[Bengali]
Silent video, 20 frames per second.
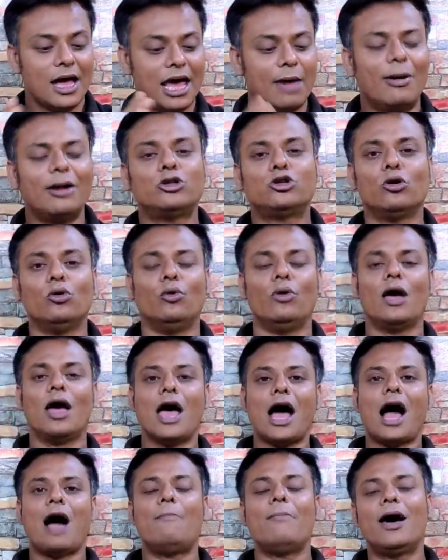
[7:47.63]
এবার চলুন
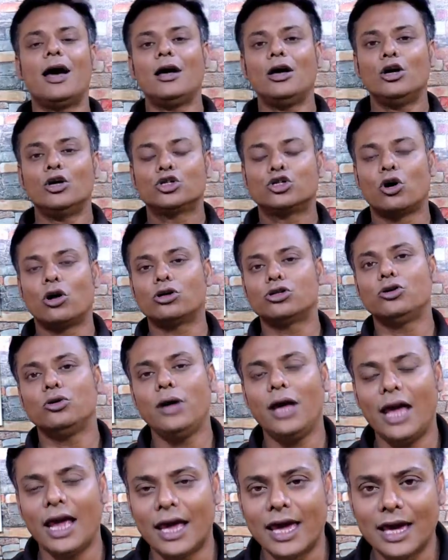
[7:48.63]
আমরা
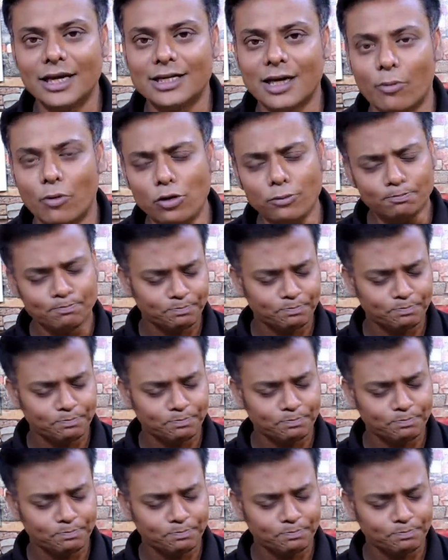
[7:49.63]
সরাসরি এগিয়ে যাব